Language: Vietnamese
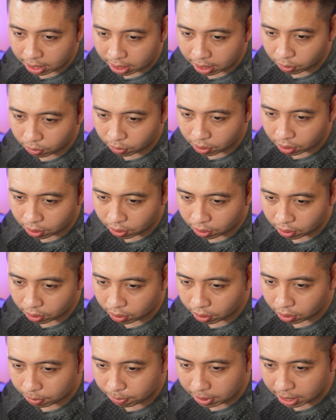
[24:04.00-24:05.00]
đục lỗ
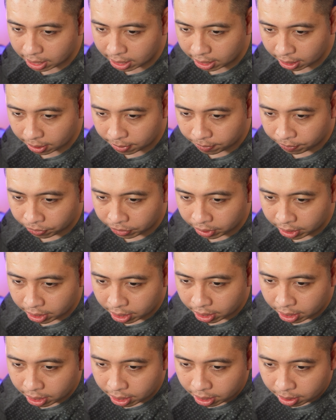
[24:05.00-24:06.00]
của Blade ấy
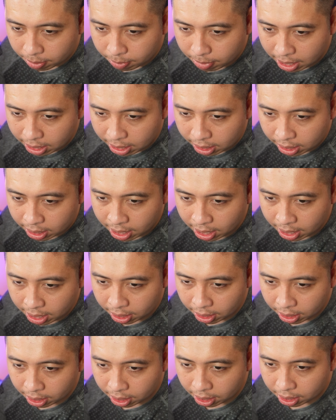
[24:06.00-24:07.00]
bạn
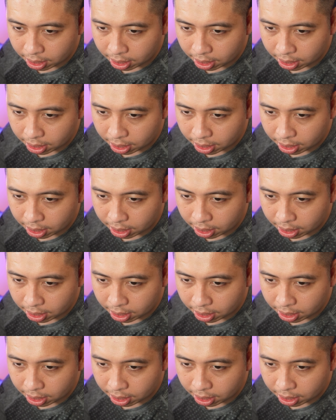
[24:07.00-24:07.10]
nhân